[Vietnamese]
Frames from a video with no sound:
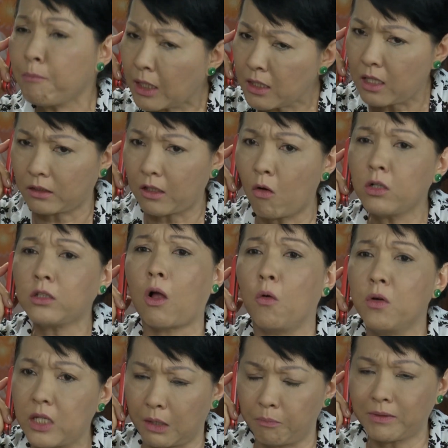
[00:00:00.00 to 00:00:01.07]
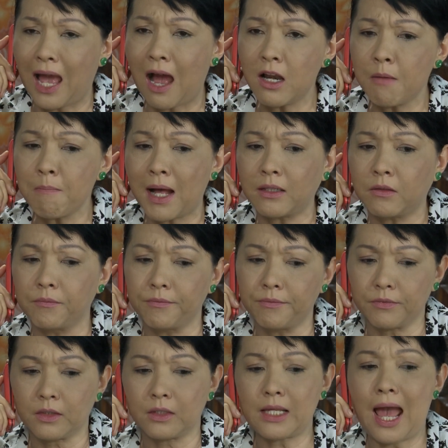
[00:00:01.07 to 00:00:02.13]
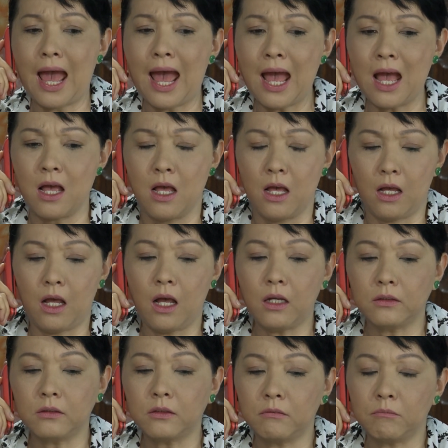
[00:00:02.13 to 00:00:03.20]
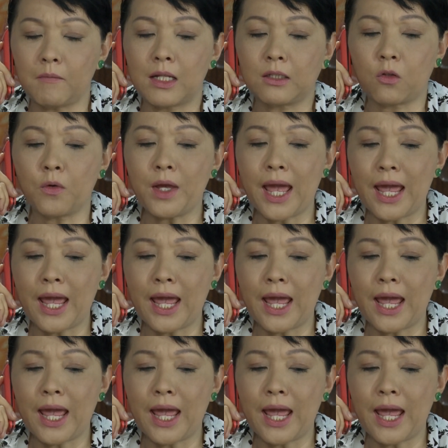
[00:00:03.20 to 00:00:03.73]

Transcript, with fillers: 8-9 giờ tối tội nghiệp cháu lắm anh Dạ à, Mà tụi